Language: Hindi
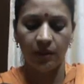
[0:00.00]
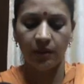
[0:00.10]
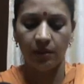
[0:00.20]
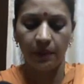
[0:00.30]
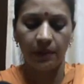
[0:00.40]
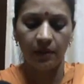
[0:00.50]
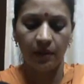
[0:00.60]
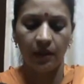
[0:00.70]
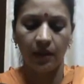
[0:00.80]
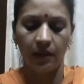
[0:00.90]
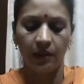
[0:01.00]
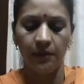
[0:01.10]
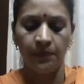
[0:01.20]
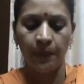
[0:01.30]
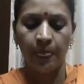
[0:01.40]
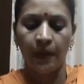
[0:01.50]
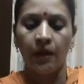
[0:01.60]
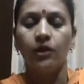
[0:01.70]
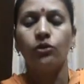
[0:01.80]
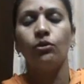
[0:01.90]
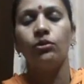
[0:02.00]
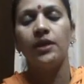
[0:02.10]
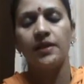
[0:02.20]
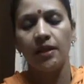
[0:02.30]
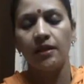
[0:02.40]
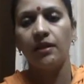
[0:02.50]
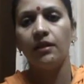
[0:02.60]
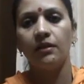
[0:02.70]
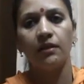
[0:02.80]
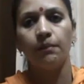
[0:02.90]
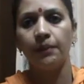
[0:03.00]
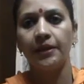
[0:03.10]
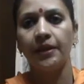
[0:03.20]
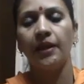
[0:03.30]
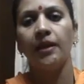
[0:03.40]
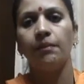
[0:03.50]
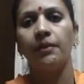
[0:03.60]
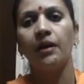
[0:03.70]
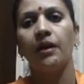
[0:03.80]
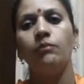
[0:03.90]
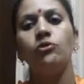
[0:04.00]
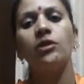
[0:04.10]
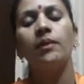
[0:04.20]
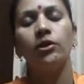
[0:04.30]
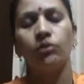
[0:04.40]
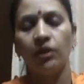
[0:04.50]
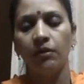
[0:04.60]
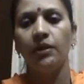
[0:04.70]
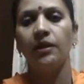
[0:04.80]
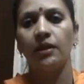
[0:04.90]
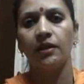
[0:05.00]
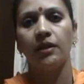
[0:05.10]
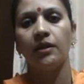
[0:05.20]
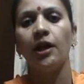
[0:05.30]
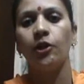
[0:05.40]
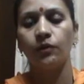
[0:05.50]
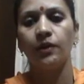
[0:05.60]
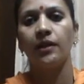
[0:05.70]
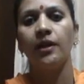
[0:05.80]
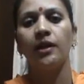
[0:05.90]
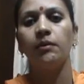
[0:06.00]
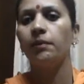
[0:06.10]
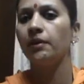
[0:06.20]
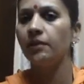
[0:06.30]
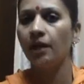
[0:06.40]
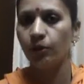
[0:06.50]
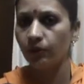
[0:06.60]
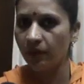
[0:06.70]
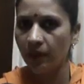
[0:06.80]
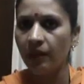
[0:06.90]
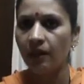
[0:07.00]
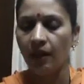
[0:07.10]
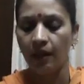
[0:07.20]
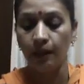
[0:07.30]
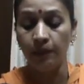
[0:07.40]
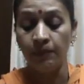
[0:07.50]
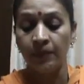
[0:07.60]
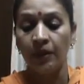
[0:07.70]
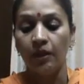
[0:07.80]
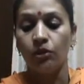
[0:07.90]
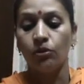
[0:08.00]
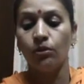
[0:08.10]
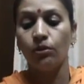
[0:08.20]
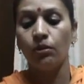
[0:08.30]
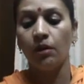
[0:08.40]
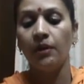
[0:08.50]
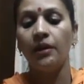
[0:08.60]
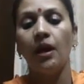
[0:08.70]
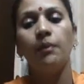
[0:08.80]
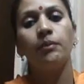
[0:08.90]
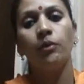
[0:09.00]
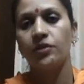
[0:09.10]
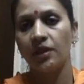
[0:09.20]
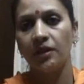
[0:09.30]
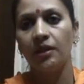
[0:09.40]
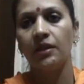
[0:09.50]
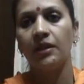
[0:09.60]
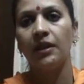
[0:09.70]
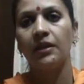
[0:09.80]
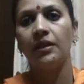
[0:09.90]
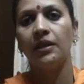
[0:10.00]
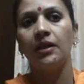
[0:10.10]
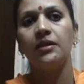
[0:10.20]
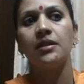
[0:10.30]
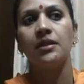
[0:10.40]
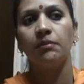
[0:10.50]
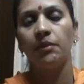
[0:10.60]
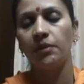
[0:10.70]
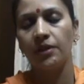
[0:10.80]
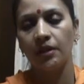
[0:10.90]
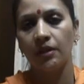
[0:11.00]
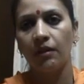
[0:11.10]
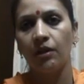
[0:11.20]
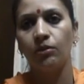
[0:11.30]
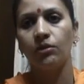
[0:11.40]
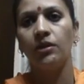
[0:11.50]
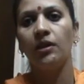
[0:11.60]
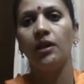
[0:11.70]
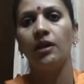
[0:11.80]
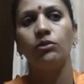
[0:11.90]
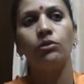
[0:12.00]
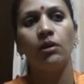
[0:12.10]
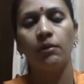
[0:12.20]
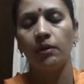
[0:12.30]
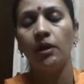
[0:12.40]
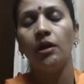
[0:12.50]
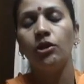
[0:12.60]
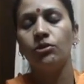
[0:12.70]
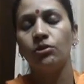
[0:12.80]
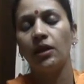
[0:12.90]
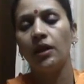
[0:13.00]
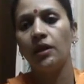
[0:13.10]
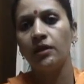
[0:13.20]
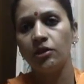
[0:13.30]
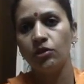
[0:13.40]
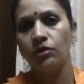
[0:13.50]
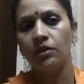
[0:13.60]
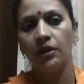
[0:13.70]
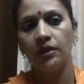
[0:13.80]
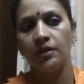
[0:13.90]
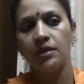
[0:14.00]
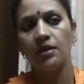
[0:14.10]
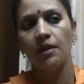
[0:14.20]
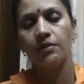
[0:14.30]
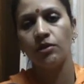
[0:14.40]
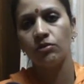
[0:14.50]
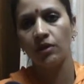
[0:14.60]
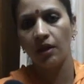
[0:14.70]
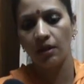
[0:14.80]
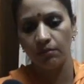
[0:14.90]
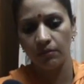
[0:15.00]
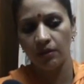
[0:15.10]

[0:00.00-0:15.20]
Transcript: दिया था रिपेयर करने के लिए तो जैसे ये कंप्लीट करेंगे अपना काम उसके बाद इन्होंने हमें देना था हैंड ओवर करेंगे हमें पर अभी हैंड ओवर नहीं किया है तो हमें यहाँ पर बहुत सारी दिक्कतें आती हैं जैसे हमें मीटिंग करनी होती है तो हमें जो है डीसी डीसी साहब से जो है